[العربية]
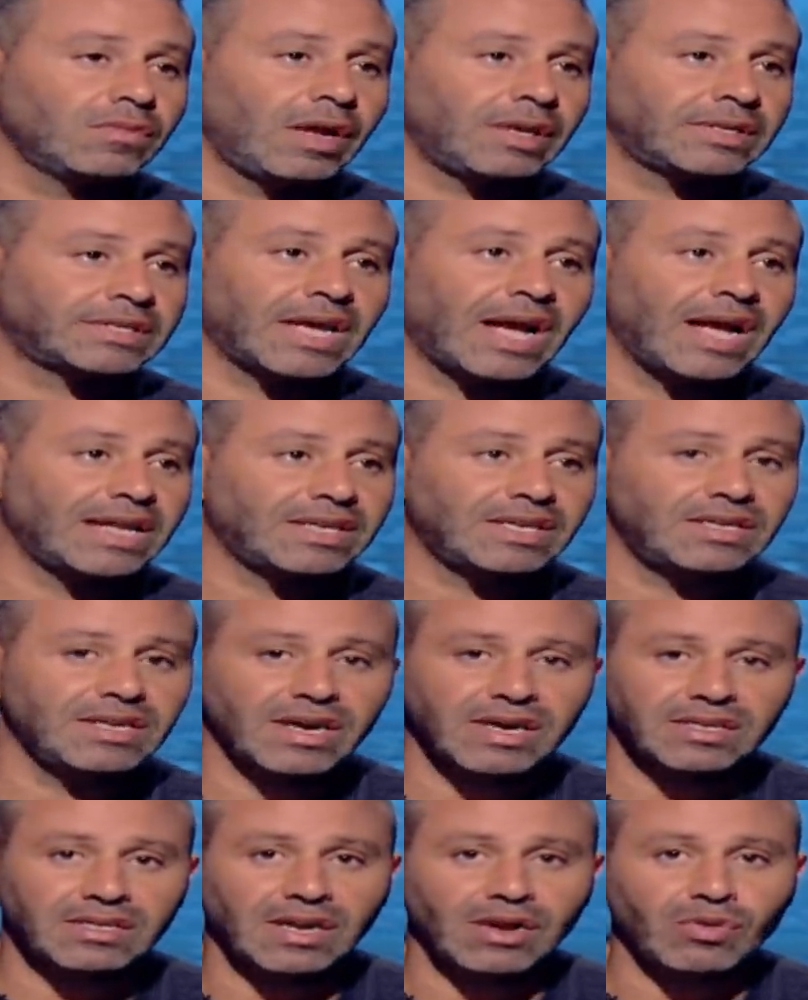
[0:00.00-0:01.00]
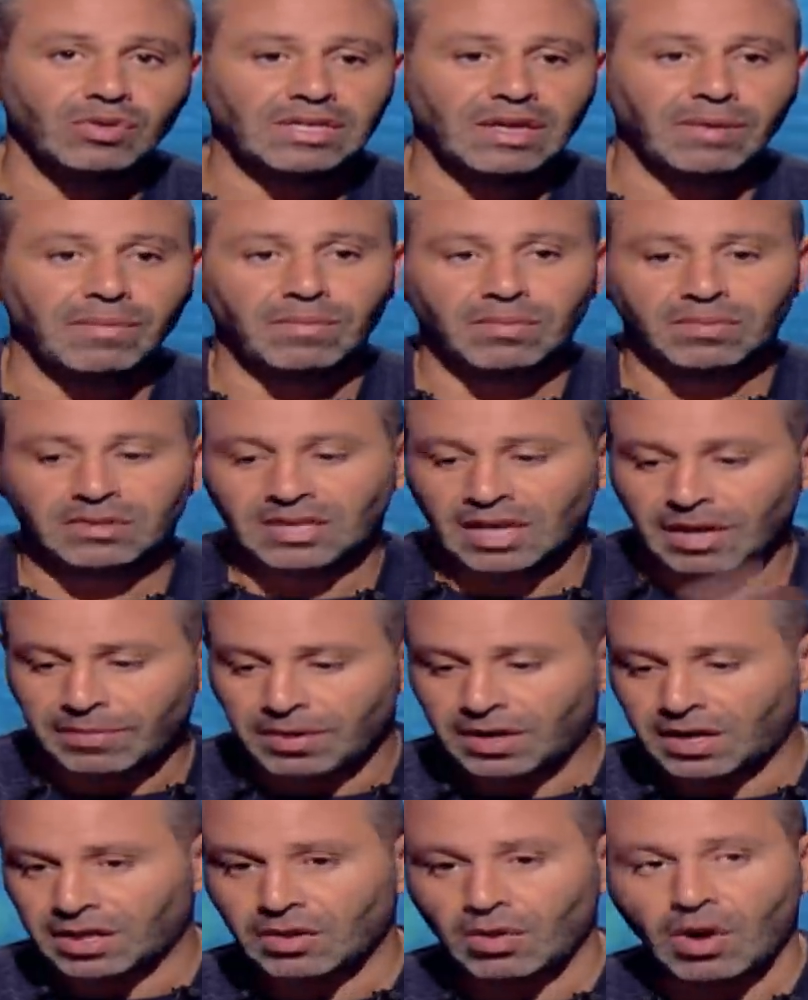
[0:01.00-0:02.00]
ساعات كتير جدا لو انت
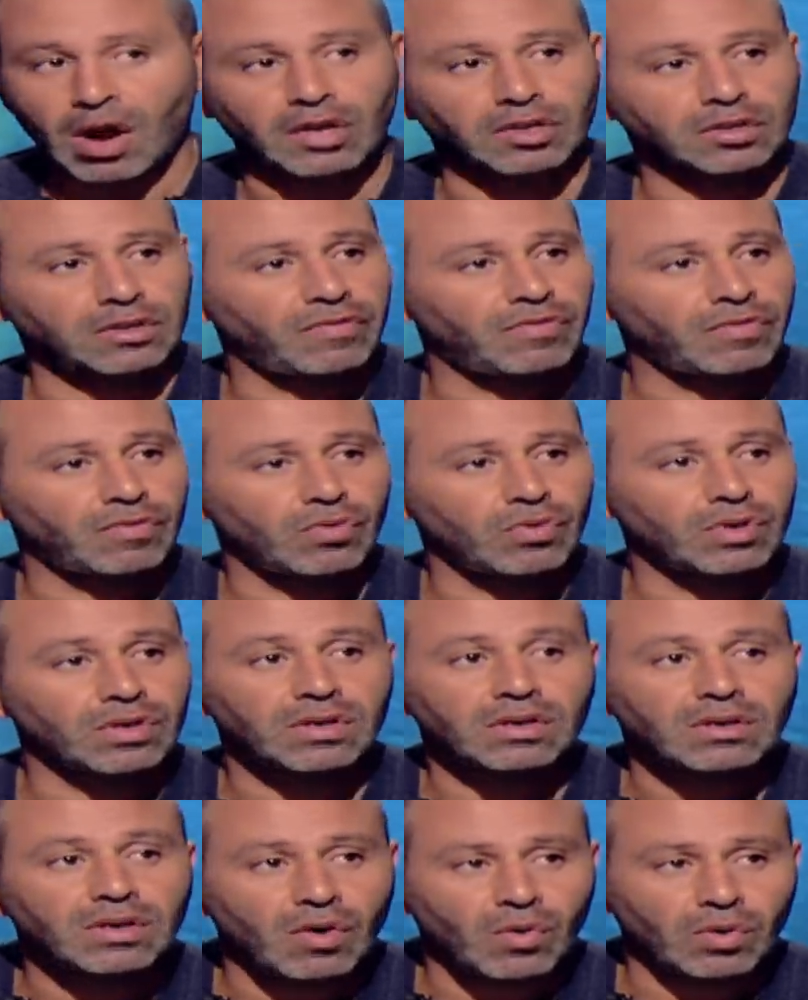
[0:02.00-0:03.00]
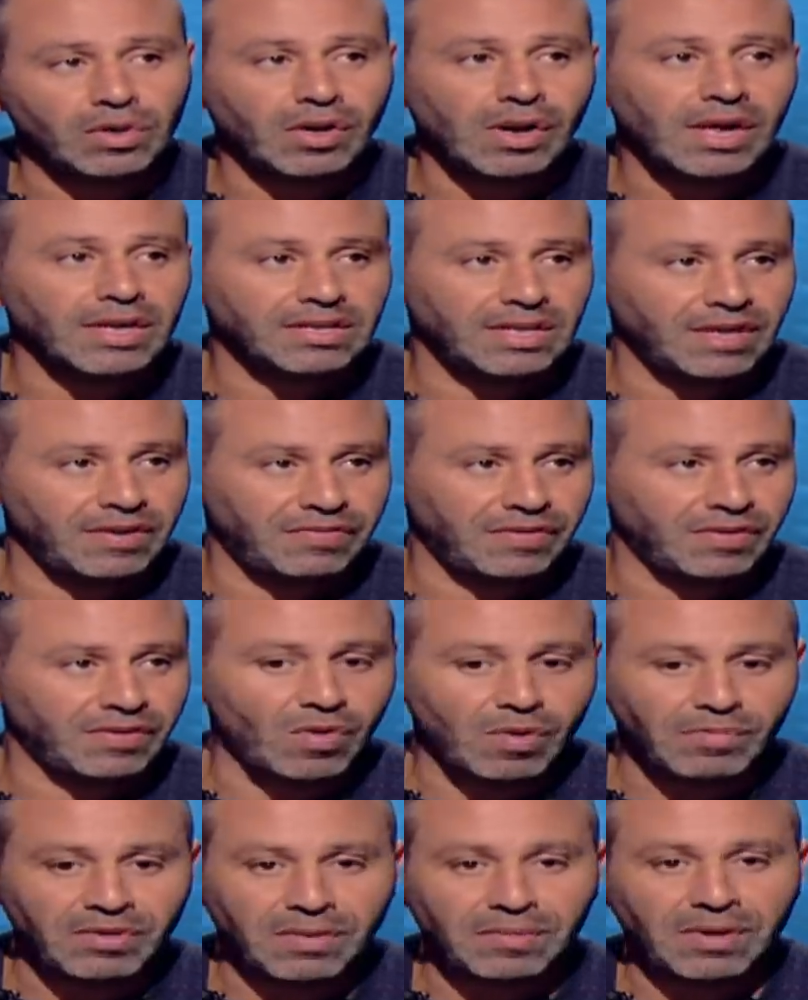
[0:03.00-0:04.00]
تعمل كده وحاططها في الجون هو ده الهداف
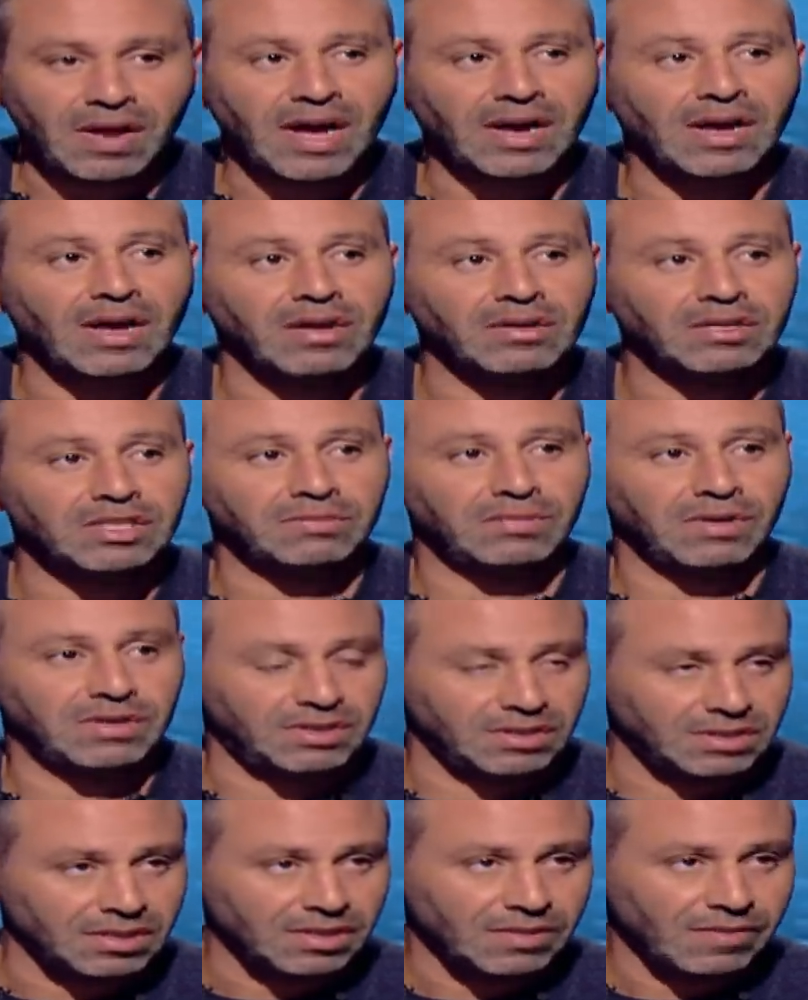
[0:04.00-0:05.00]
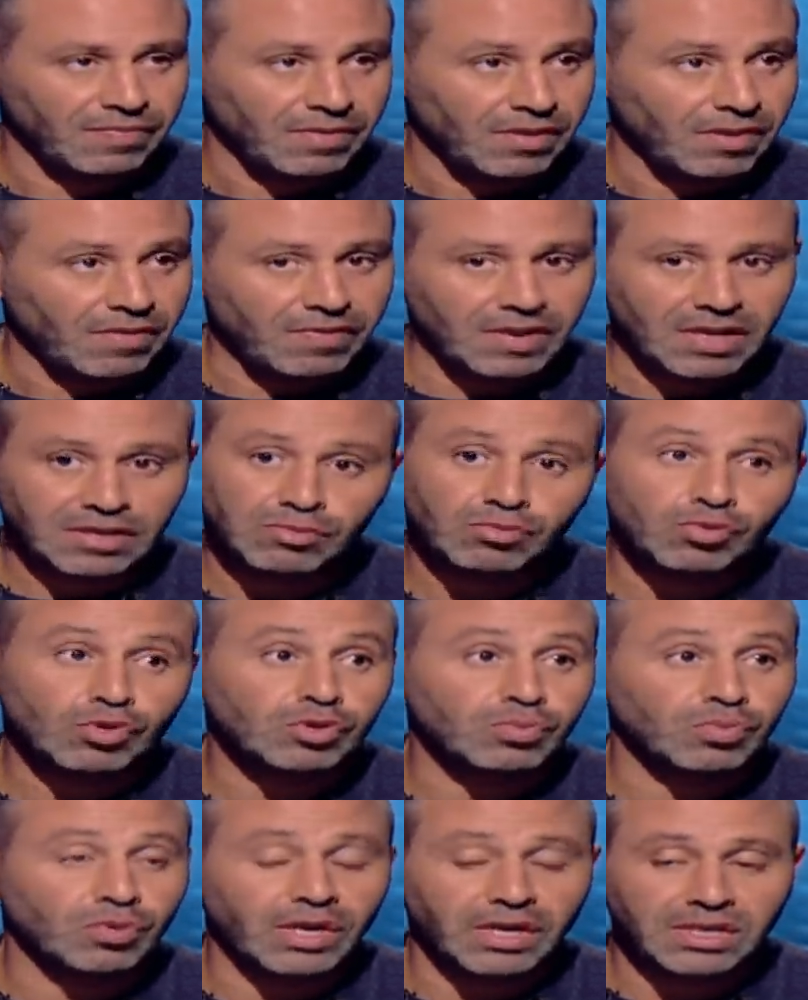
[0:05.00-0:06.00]
بيعمل حاجه unexpected فلازم
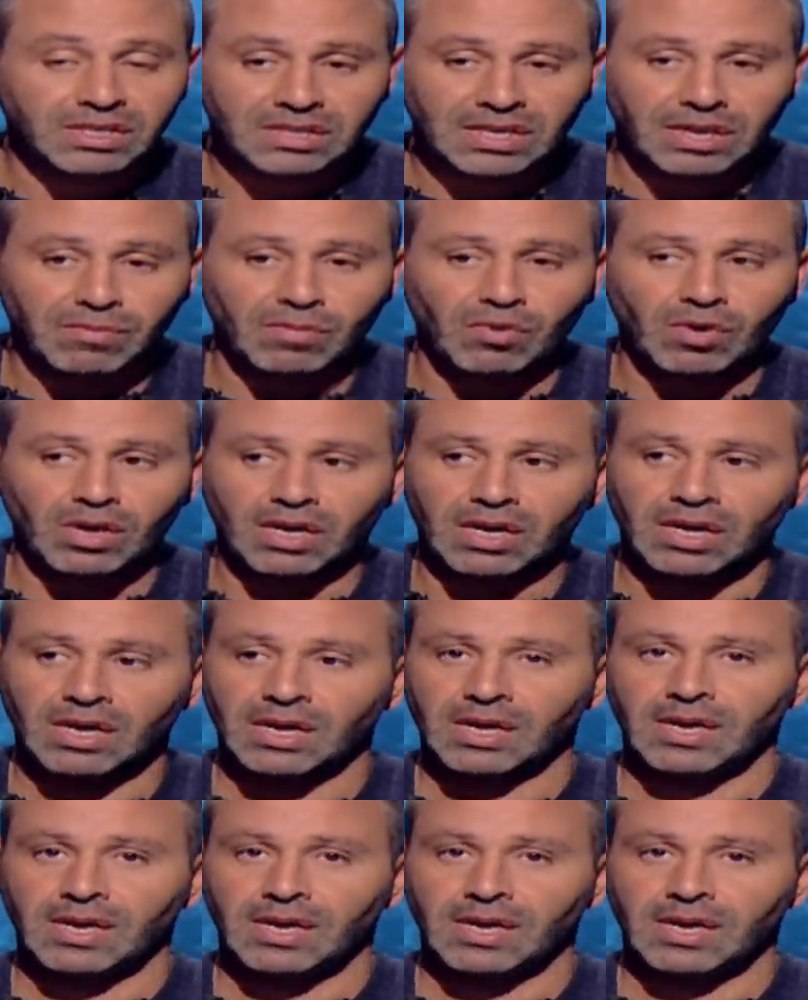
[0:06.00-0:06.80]
تصبر لكن زي ما بقول لك